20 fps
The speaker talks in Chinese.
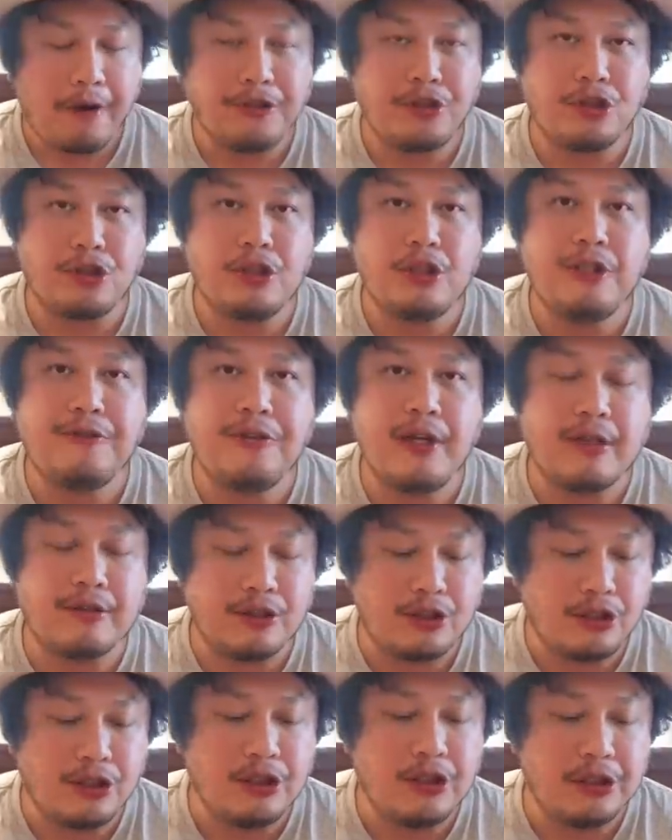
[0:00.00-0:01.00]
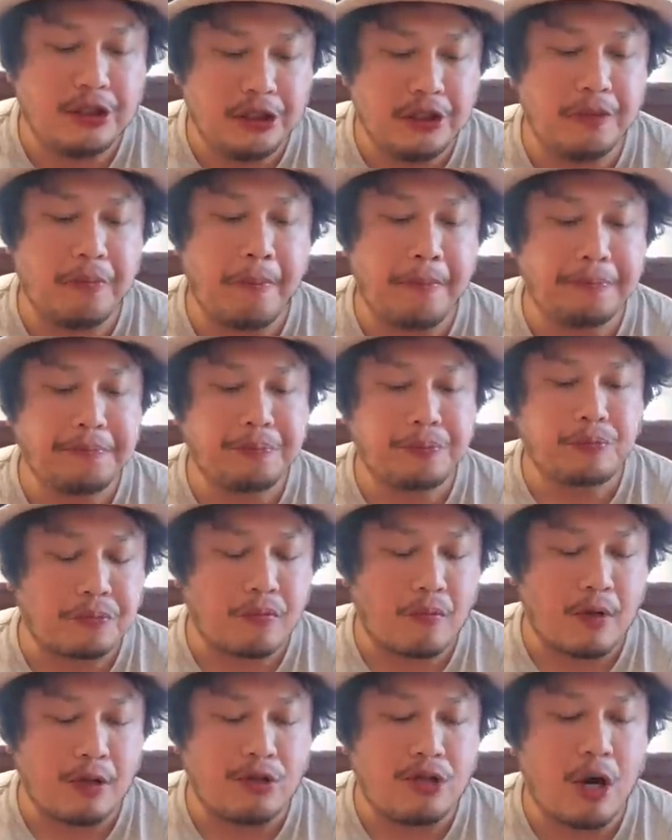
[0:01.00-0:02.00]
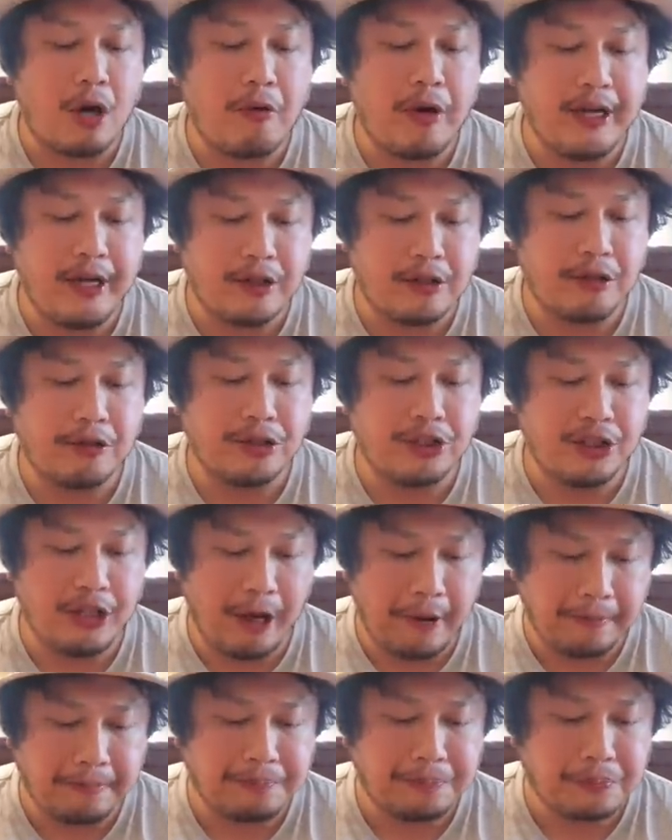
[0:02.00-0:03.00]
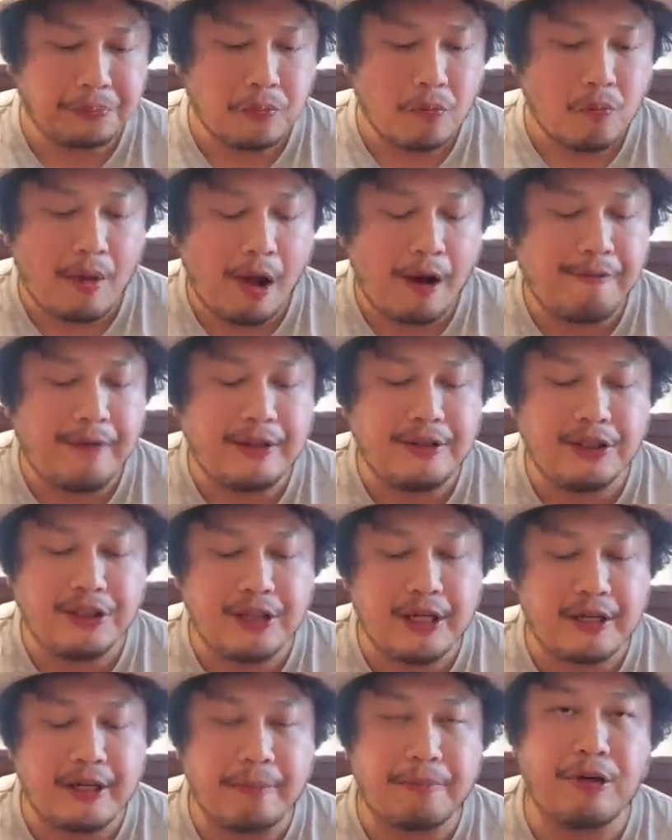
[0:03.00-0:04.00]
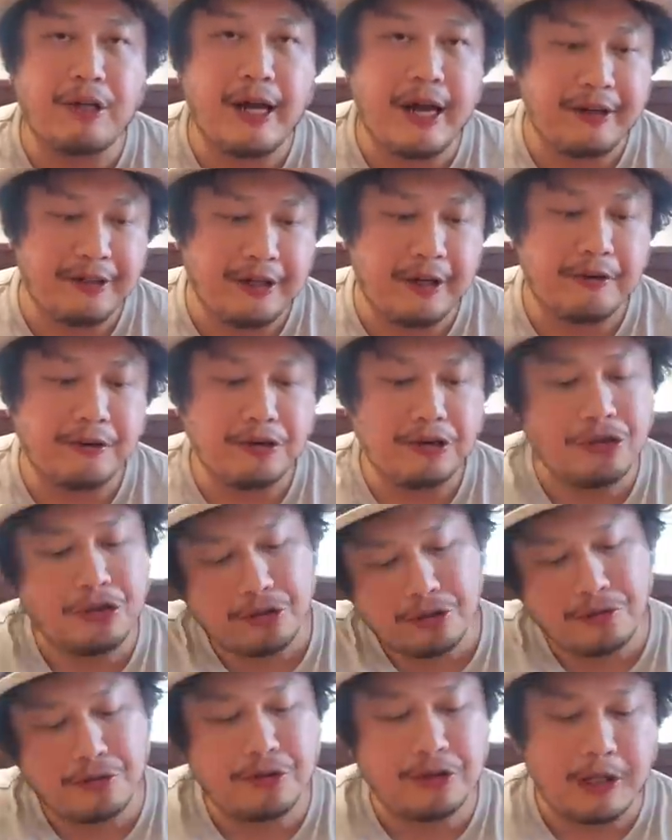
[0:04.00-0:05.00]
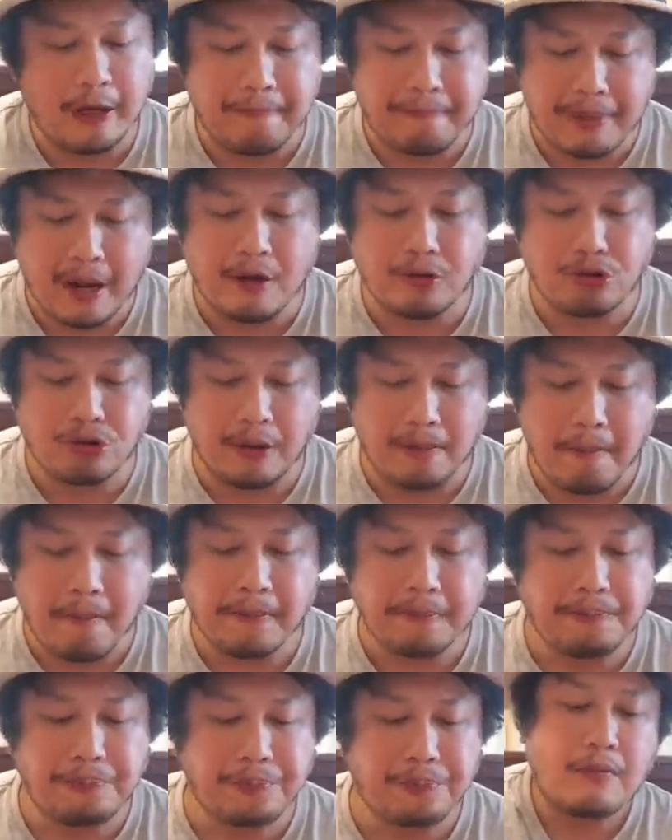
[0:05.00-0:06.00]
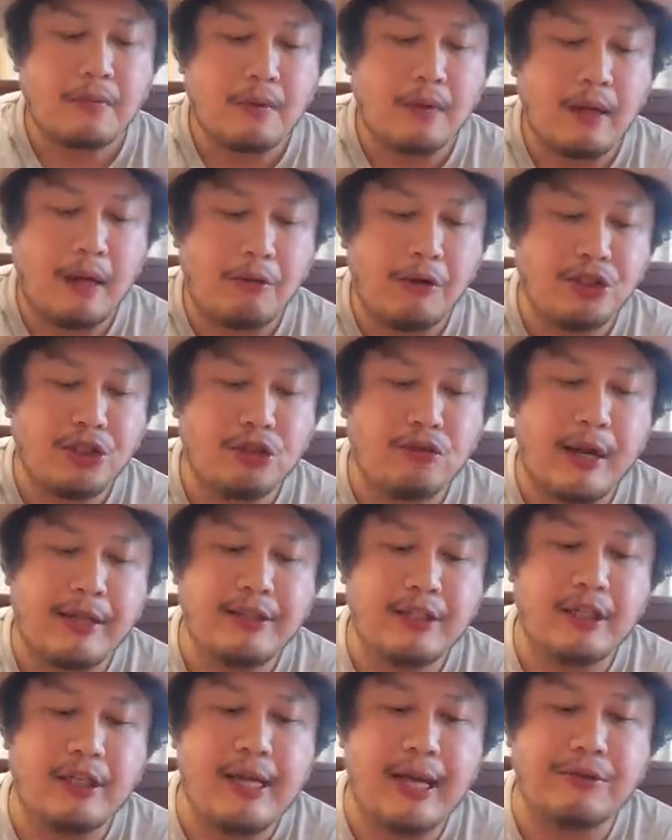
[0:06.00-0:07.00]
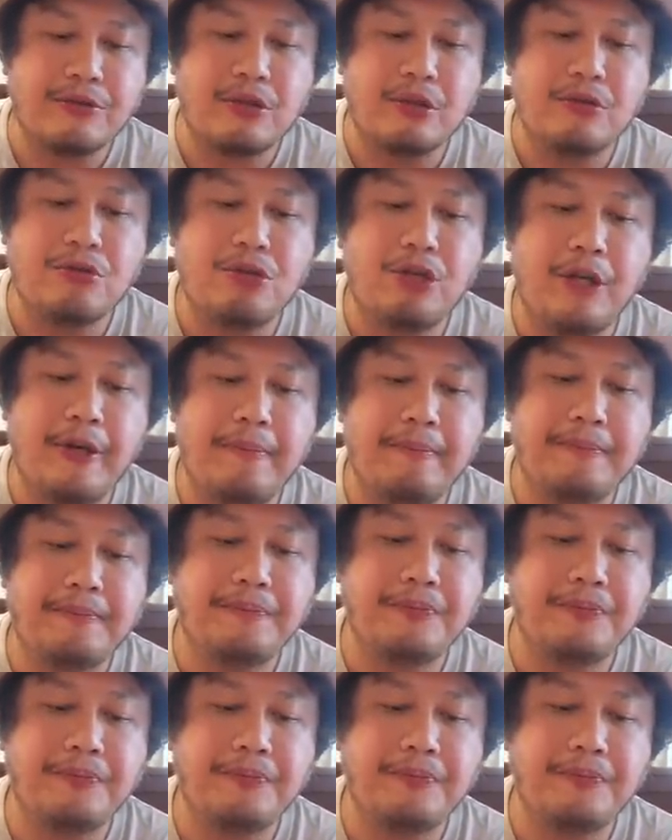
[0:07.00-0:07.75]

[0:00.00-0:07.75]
质地非常的细腻，调味也够咸，然后番茄酱也不会太甜，我就是很标准。然后我喜欢这个洋葱圈，